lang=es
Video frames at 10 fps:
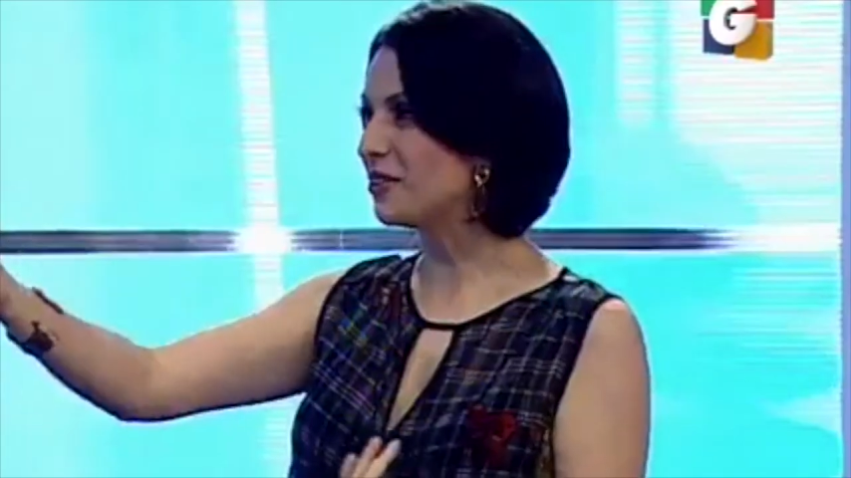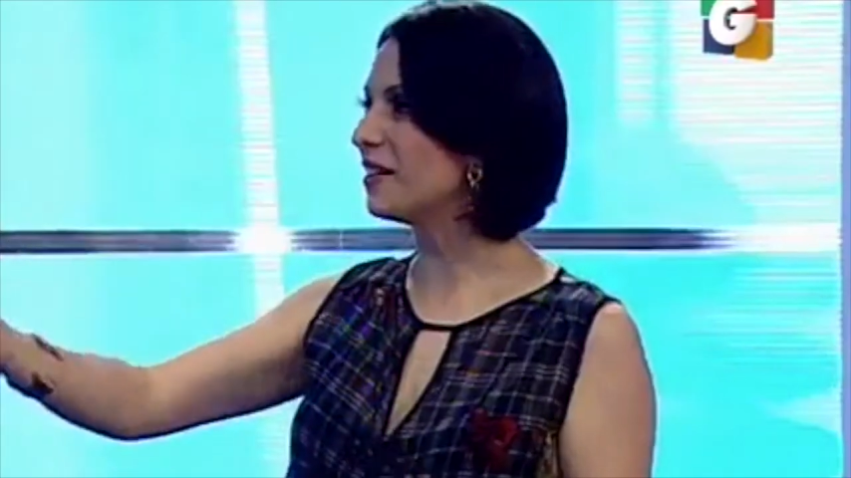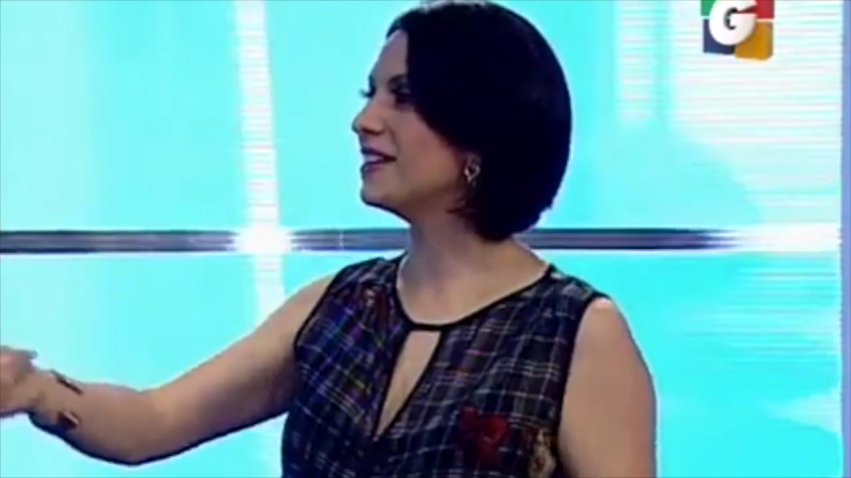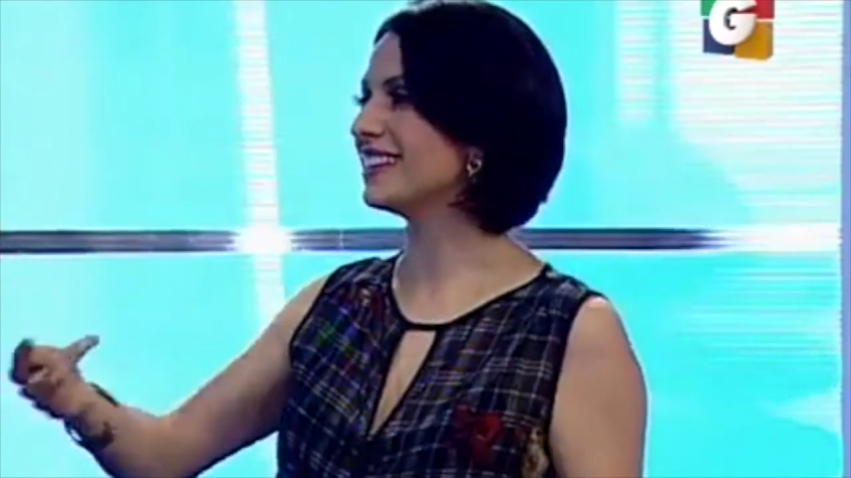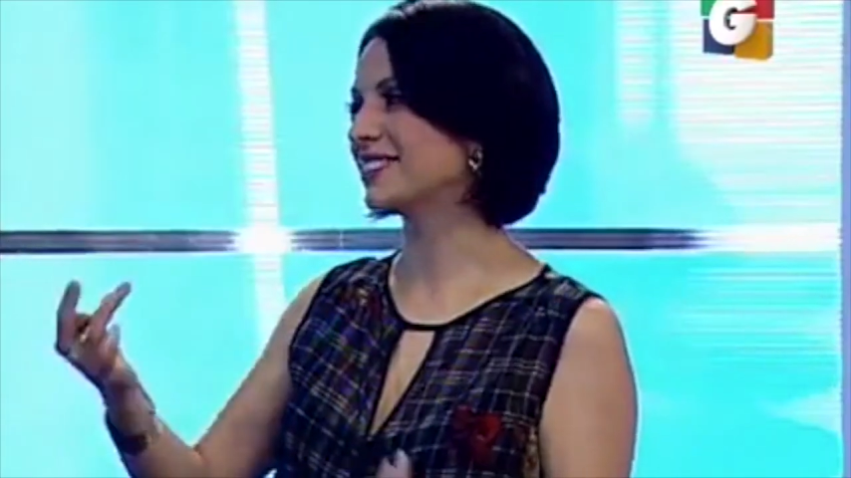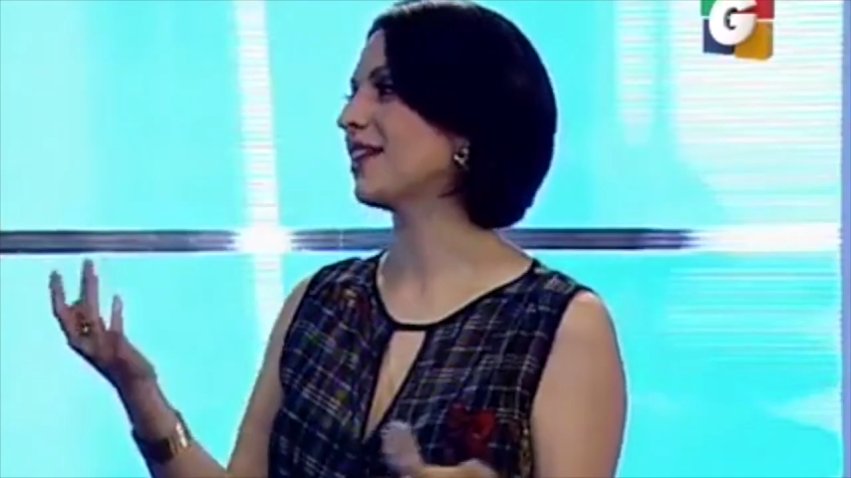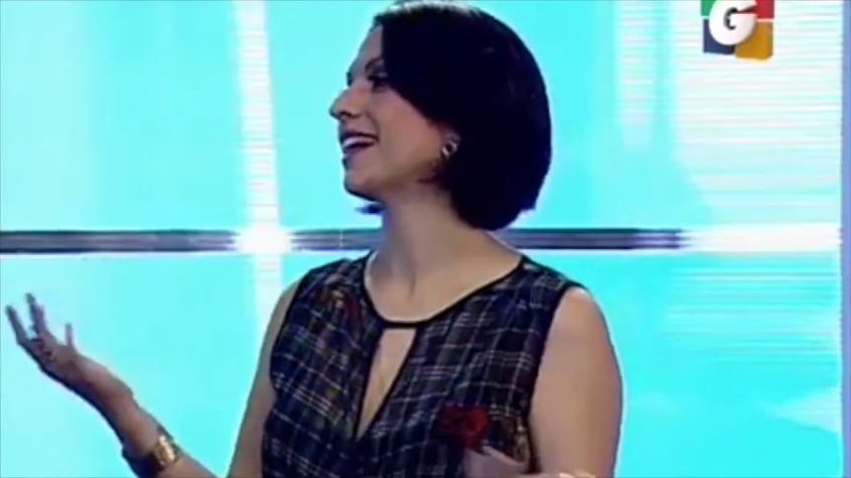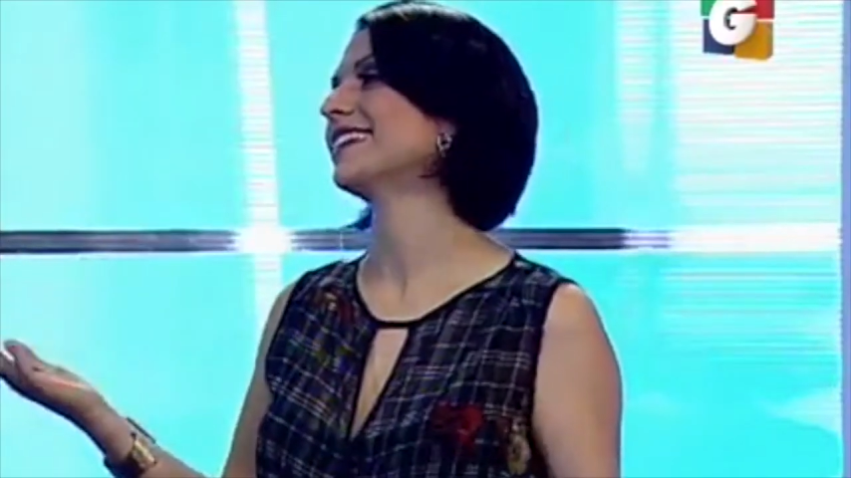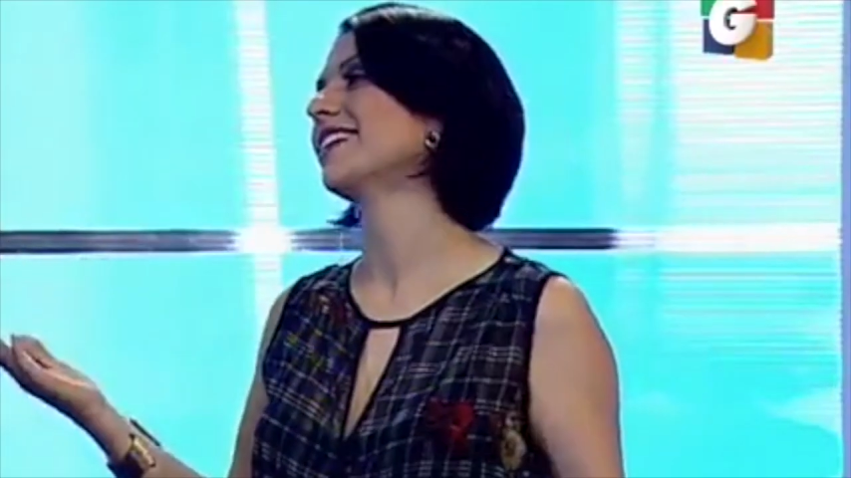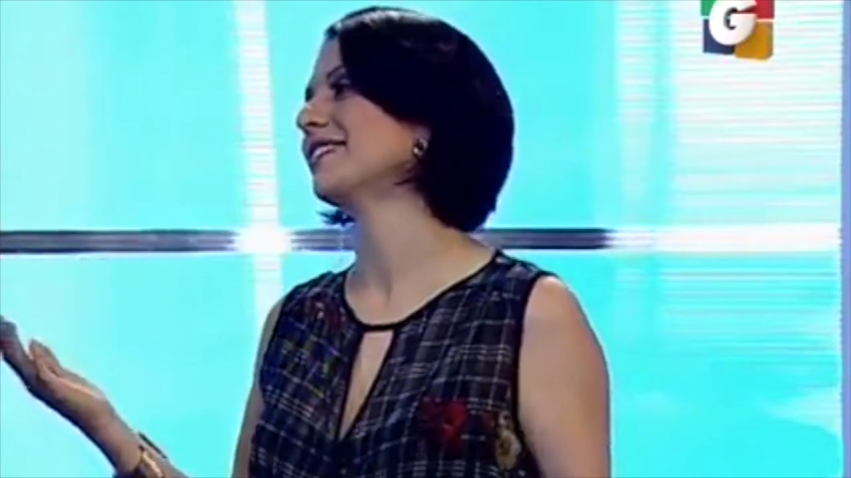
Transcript: seguramente eso a la gente,